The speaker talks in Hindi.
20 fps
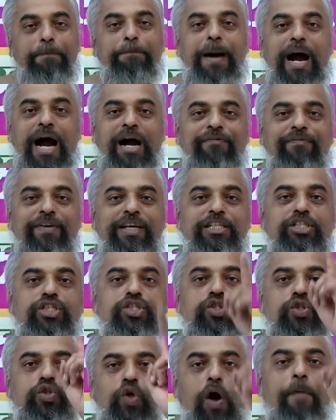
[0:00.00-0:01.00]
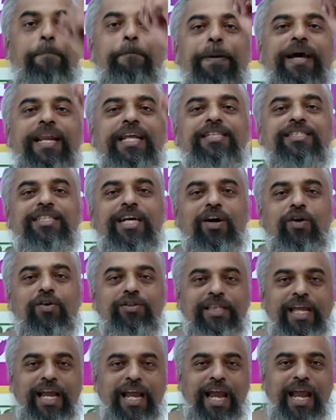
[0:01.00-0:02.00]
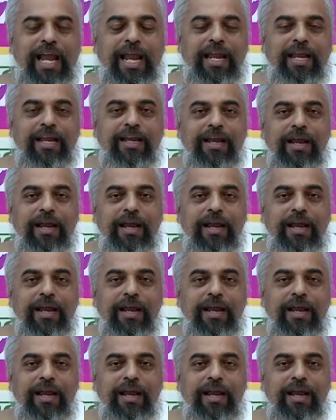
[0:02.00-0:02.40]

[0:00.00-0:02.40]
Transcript: बाईस सौ परिस होते हैं